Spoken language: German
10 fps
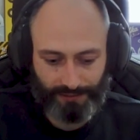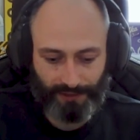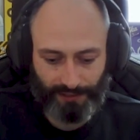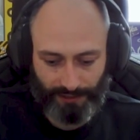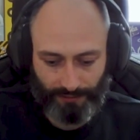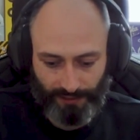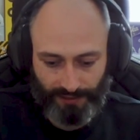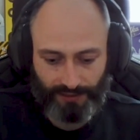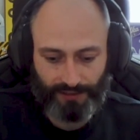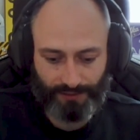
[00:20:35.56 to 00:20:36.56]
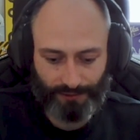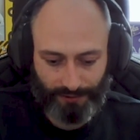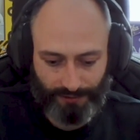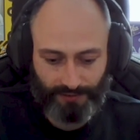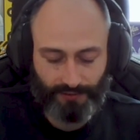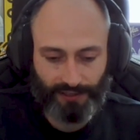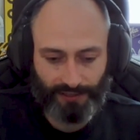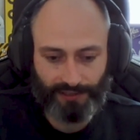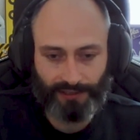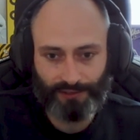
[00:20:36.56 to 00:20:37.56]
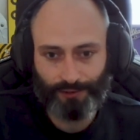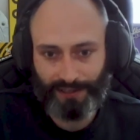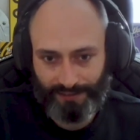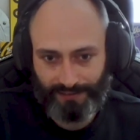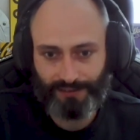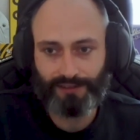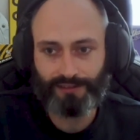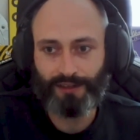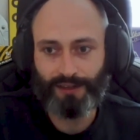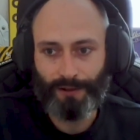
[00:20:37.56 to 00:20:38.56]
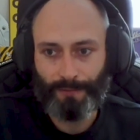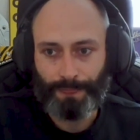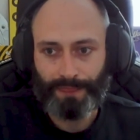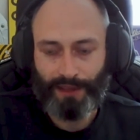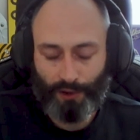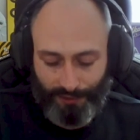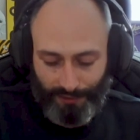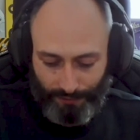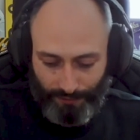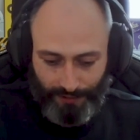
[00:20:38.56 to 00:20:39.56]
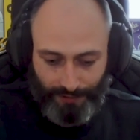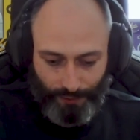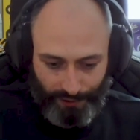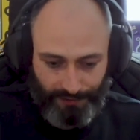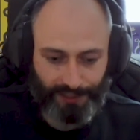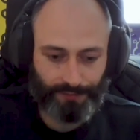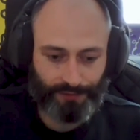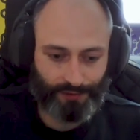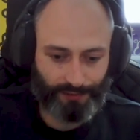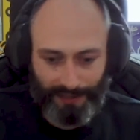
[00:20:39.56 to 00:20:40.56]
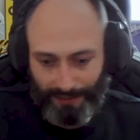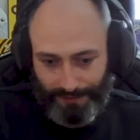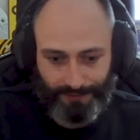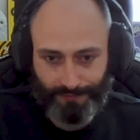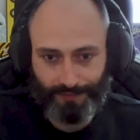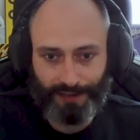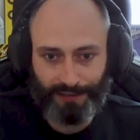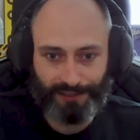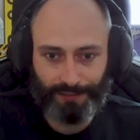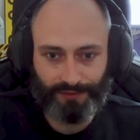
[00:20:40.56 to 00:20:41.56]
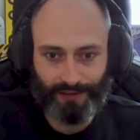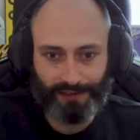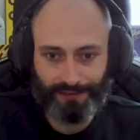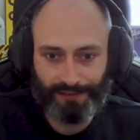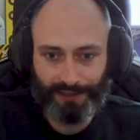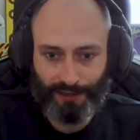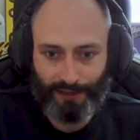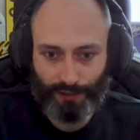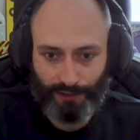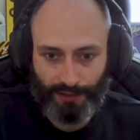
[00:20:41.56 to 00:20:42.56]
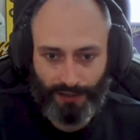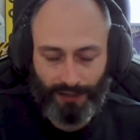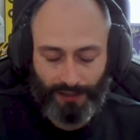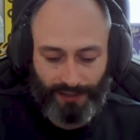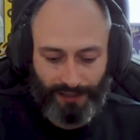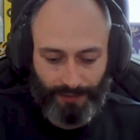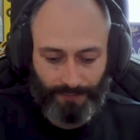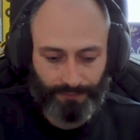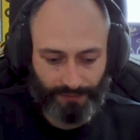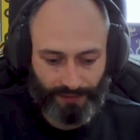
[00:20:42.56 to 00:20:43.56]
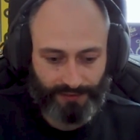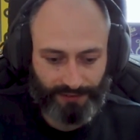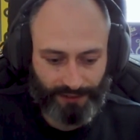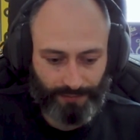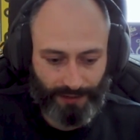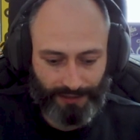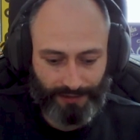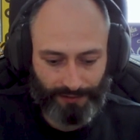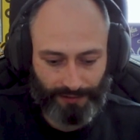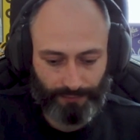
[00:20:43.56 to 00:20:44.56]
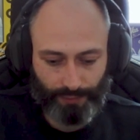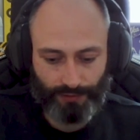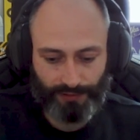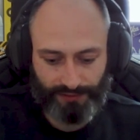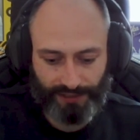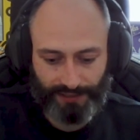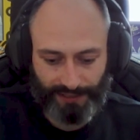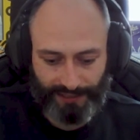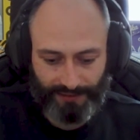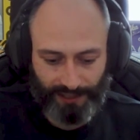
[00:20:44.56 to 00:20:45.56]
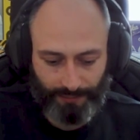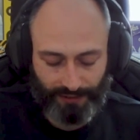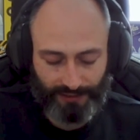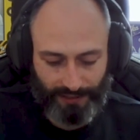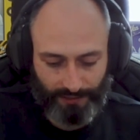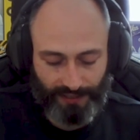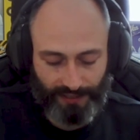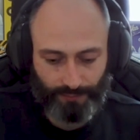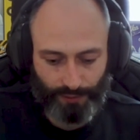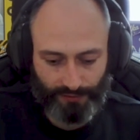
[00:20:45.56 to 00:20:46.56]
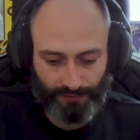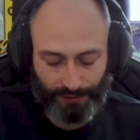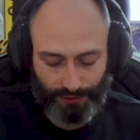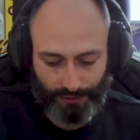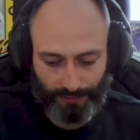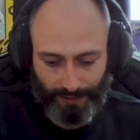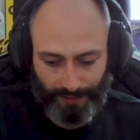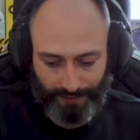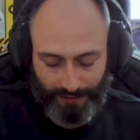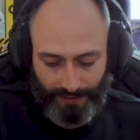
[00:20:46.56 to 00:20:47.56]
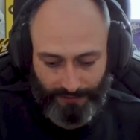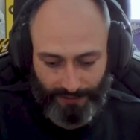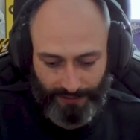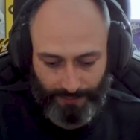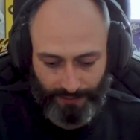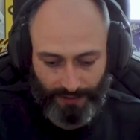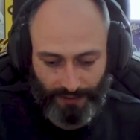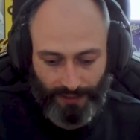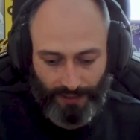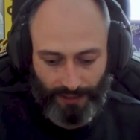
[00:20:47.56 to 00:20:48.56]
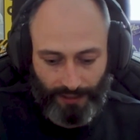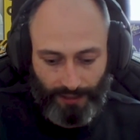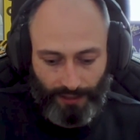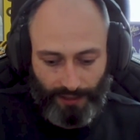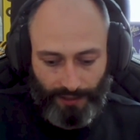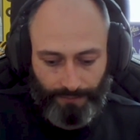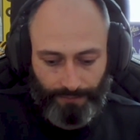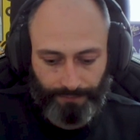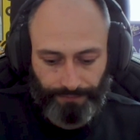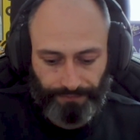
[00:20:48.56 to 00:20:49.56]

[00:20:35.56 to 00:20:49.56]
Qualität wichtig ist und dass Qualität nicht nur testen ist und auch den, in den neuen Teams und alles, alle Teams wandeln sich ja auch, ähm, dass das immer ein Punkt ist, der jederzeit mitgedacht werden muss, wie ich schon mehrfach erwähnt habe. Ähm,